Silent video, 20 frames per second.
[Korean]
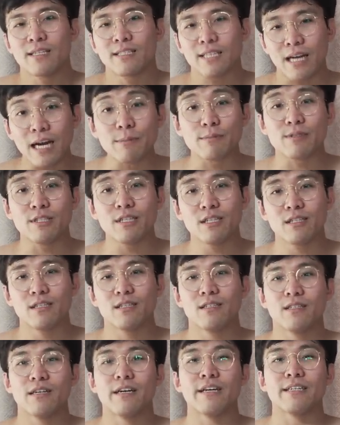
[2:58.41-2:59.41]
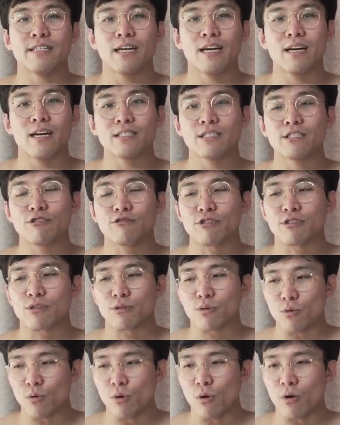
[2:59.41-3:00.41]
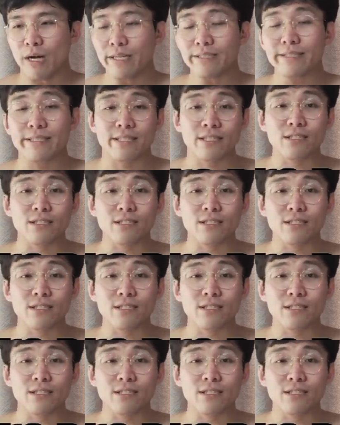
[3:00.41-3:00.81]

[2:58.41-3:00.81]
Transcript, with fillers: 삶을 예, 살아가실 수 있을 거고, 항상